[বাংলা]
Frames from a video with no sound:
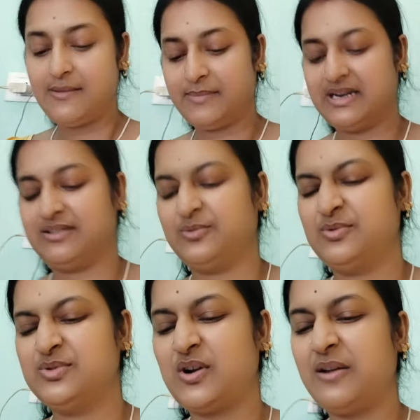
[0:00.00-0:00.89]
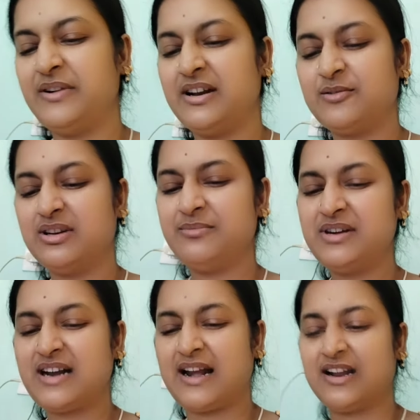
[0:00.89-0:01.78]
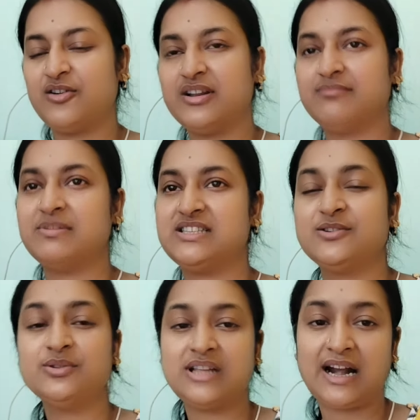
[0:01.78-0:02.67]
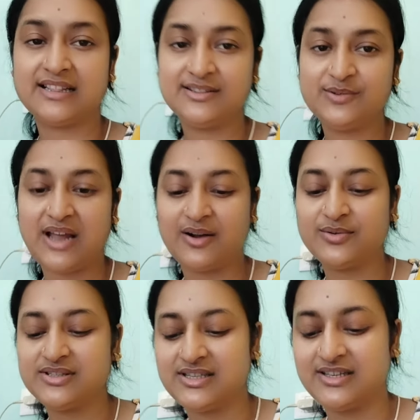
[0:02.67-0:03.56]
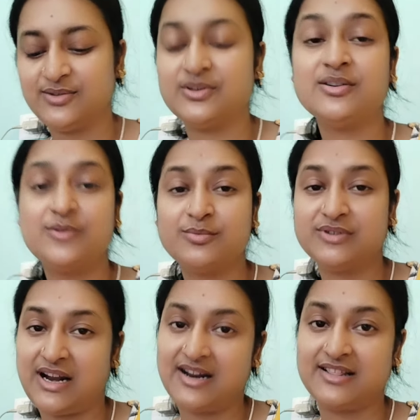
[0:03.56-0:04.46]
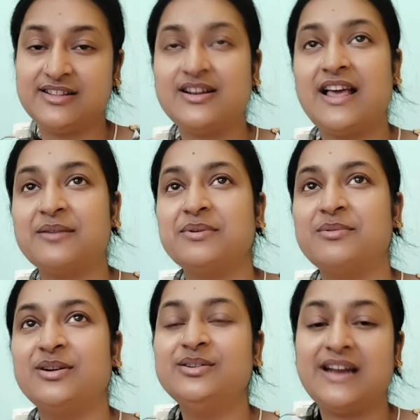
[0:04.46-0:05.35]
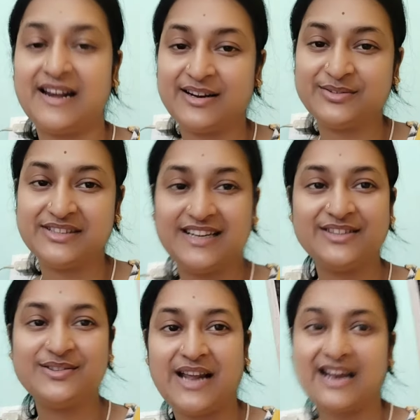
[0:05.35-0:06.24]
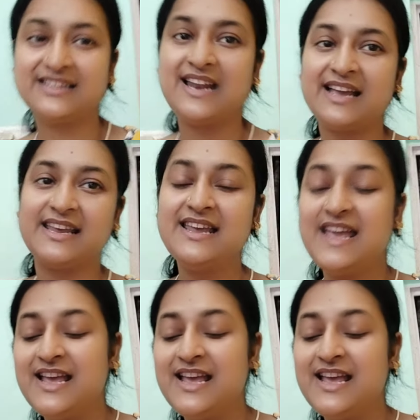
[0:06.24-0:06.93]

মানে এতক্ষণ চলাফেরা করলাম না রান্নাঘরে বেশিক্ষণ দাঁড়াতে তো না করেছে কিন্তু কি করব দাঁড়াতে তো লাগবে বলো রান্না করতে গেলে তো দাঁড়াতে লাগেই